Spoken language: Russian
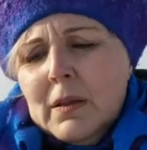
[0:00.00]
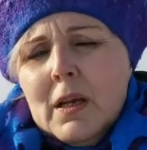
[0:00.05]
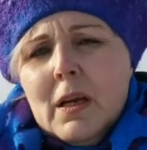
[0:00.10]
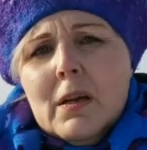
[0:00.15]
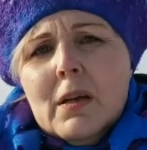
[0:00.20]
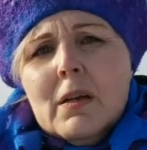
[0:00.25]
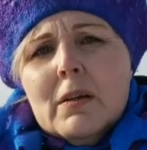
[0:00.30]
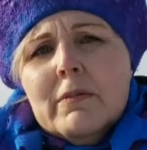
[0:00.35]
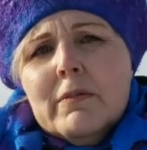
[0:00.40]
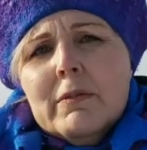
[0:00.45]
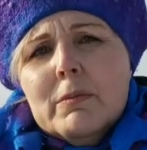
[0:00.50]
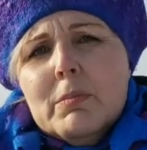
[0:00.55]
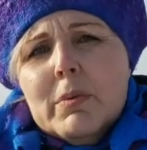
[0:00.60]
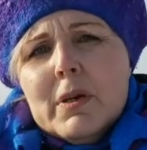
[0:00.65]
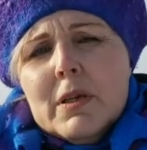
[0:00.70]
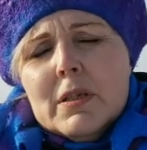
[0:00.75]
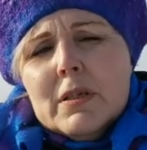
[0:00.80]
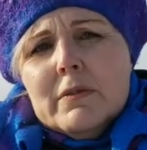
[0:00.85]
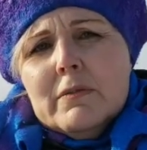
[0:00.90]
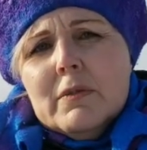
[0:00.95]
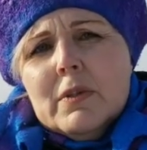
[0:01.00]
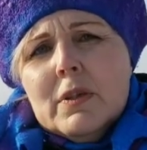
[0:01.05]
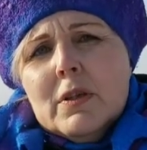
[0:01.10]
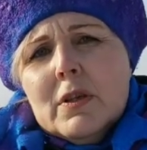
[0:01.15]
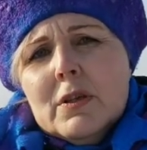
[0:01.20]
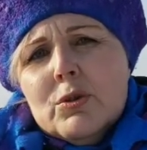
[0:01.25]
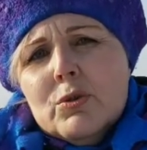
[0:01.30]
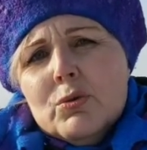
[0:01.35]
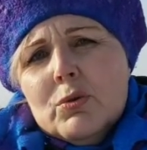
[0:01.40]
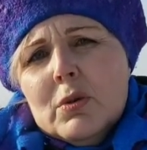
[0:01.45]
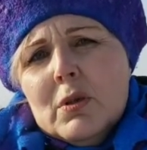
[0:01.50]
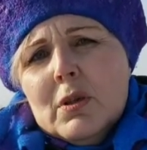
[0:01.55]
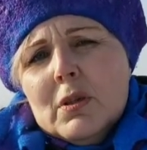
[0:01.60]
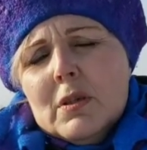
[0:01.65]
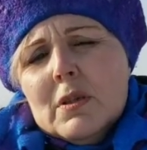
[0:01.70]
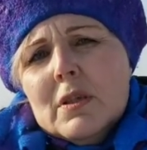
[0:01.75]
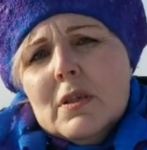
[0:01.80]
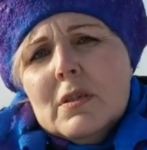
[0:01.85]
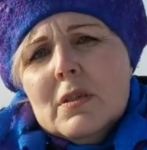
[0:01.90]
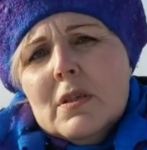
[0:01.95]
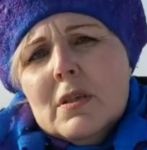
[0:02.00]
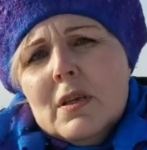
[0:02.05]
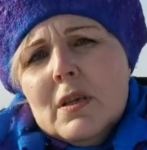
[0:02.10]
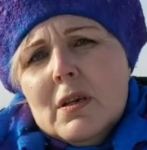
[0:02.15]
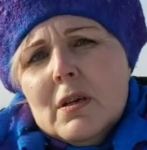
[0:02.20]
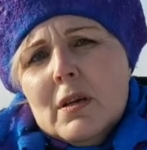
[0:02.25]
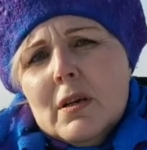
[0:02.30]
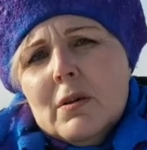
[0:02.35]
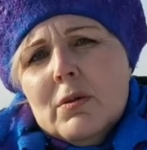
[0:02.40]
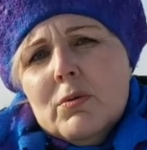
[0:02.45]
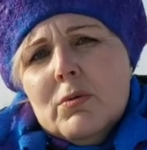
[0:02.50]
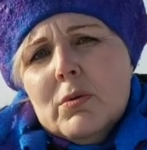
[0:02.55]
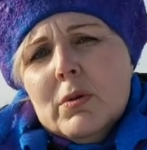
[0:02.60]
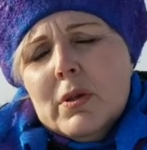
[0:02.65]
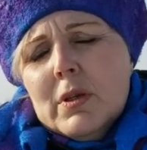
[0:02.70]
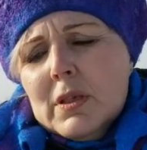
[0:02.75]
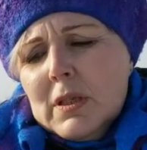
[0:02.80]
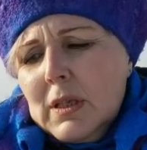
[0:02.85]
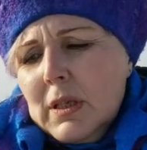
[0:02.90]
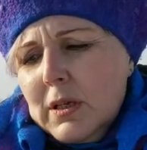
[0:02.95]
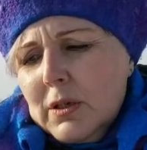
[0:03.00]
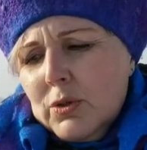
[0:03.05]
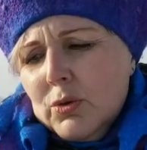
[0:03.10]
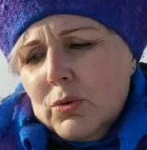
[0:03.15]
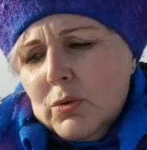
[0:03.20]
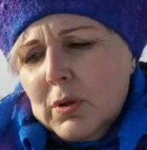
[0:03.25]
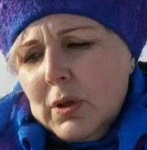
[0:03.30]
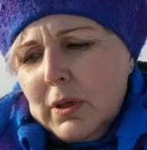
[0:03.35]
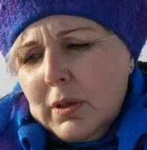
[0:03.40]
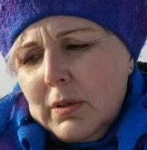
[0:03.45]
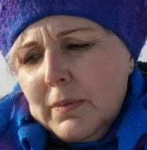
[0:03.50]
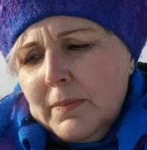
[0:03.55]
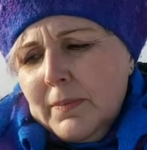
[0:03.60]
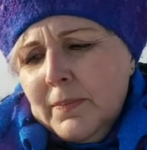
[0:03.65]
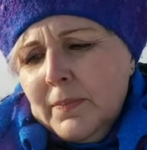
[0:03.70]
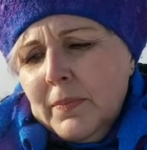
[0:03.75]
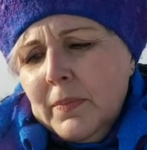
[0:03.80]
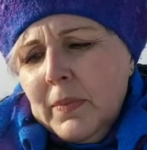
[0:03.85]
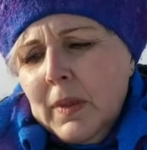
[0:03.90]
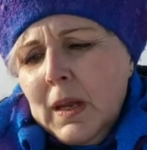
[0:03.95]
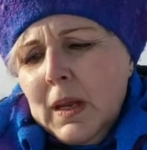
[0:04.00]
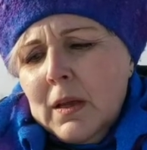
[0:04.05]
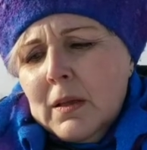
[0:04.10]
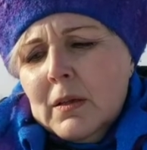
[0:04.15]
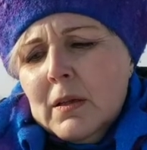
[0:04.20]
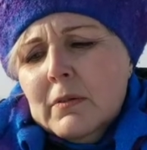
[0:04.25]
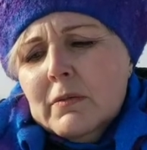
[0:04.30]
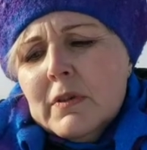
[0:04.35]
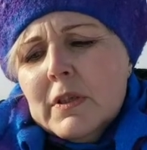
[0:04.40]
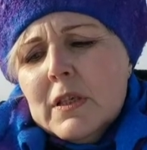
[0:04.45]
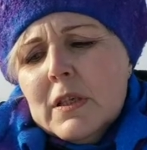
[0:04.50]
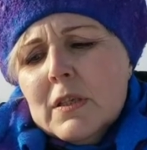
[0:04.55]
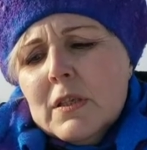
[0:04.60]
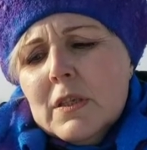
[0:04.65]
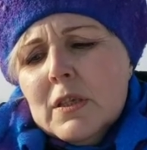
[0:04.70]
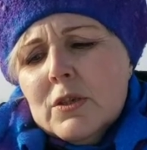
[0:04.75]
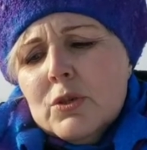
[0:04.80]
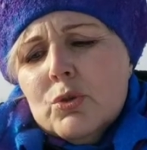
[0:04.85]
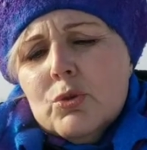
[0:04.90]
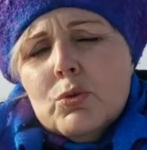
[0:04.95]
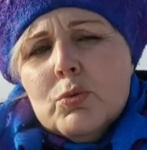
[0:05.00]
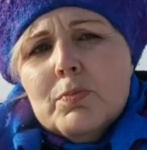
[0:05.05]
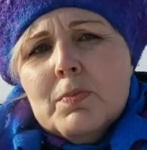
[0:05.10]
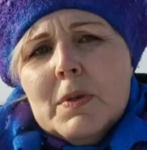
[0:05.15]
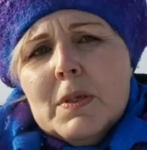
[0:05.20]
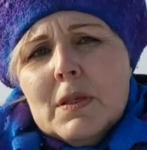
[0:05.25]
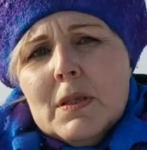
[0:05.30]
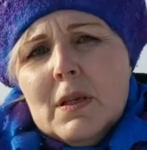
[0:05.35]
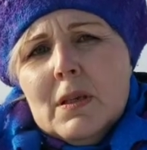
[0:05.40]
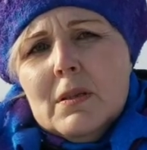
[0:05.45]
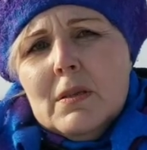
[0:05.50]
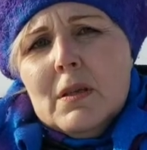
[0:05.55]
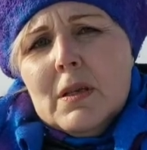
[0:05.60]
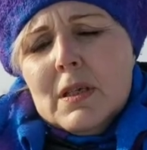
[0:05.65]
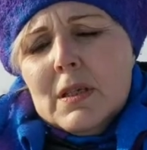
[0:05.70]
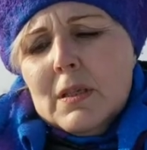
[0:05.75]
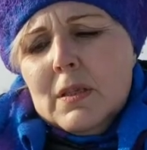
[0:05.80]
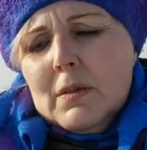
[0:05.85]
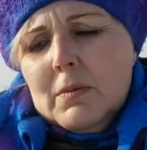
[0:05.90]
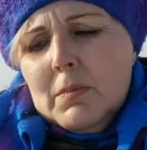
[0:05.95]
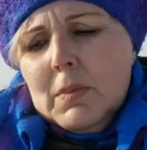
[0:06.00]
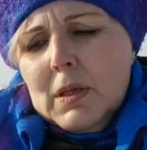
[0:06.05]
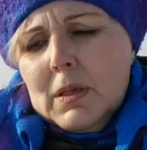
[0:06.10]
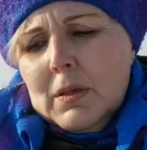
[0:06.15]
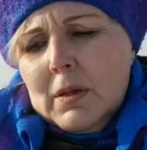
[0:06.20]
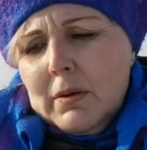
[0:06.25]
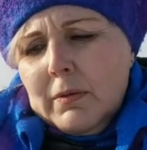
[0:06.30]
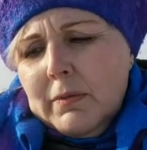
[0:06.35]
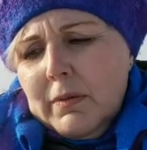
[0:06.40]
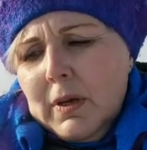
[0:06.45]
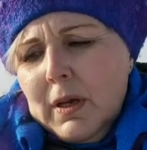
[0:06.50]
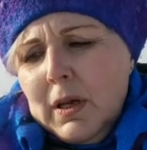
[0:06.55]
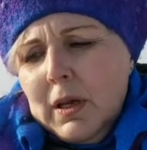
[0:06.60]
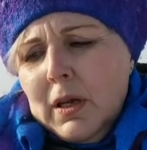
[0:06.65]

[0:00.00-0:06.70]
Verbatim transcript: так как выбрасывает азот оксид серы, окислы азота на высоте 150-300 метров.